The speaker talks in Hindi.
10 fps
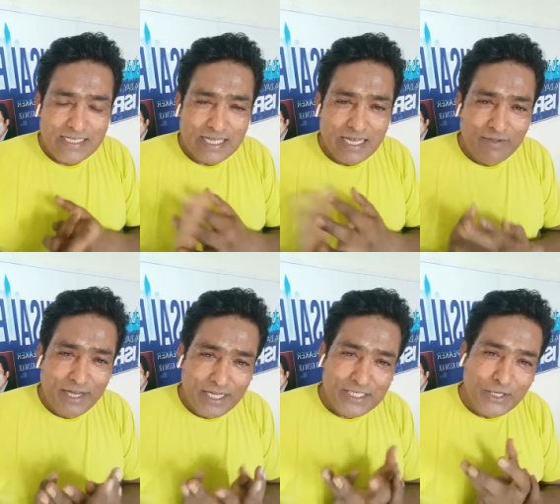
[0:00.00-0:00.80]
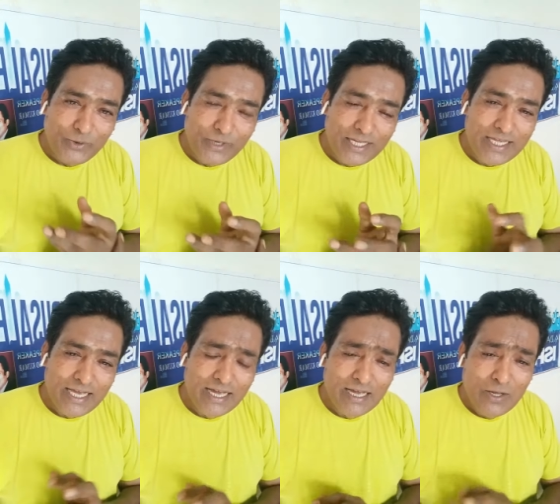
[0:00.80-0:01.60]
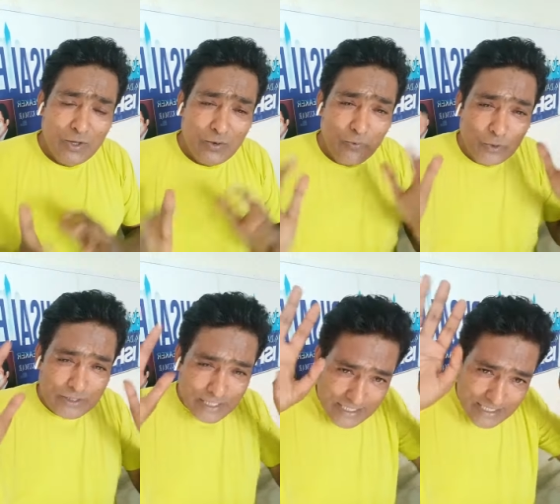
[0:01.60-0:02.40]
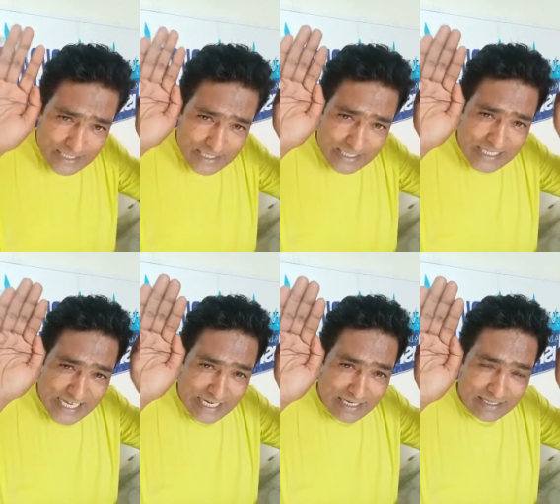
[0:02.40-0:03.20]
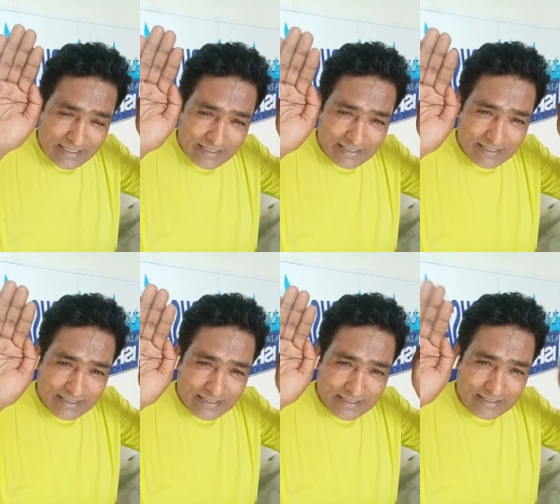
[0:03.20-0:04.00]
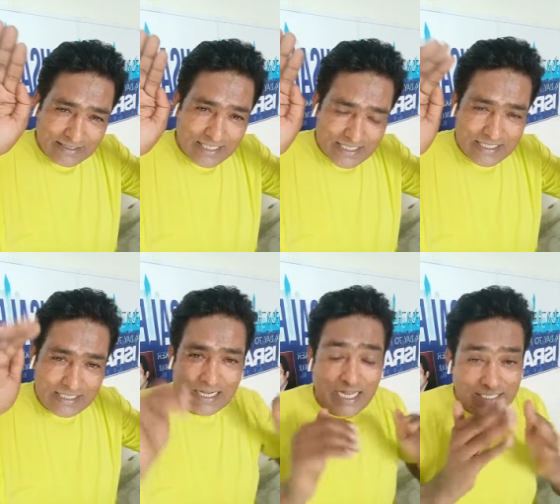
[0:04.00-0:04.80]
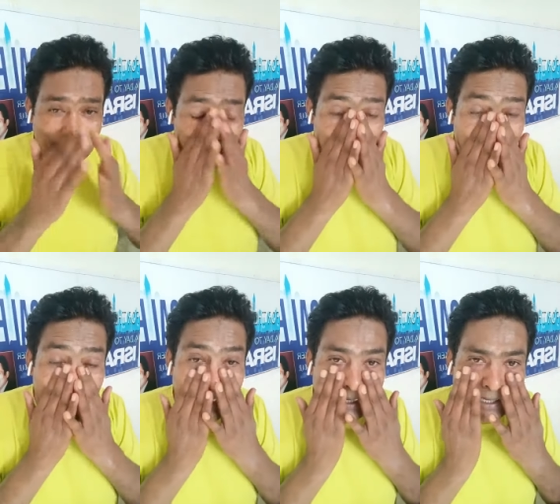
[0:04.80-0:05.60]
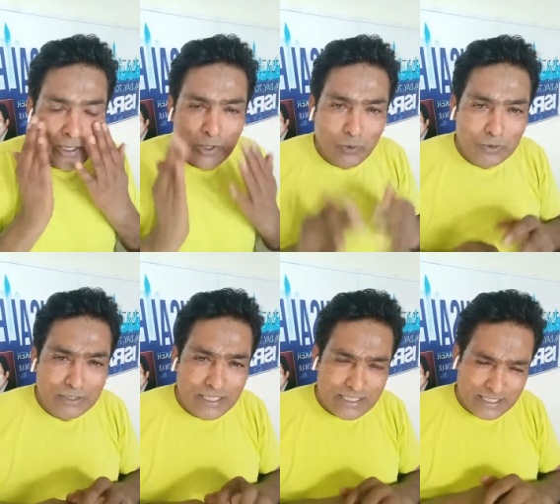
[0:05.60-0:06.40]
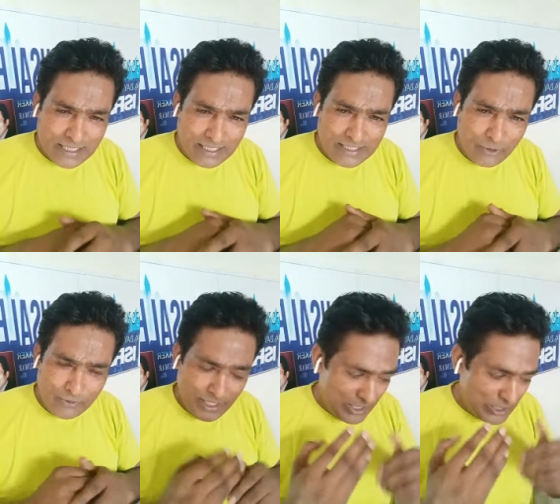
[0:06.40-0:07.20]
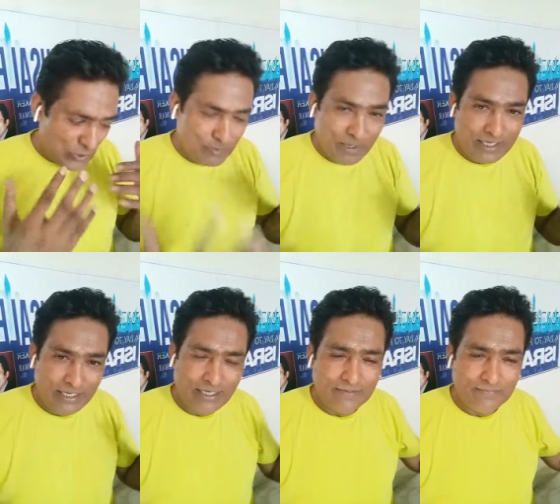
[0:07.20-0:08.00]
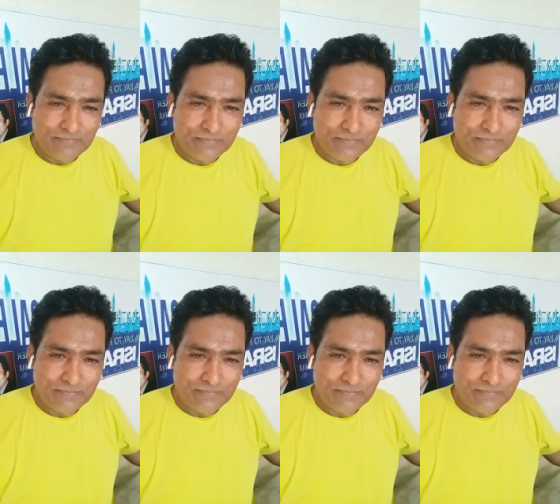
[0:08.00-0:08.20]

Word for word: इसका विनाश किन्होंने किया वो दस सिंह दस राजा जो हुए उन दस राजाओं ने इसको मार डाला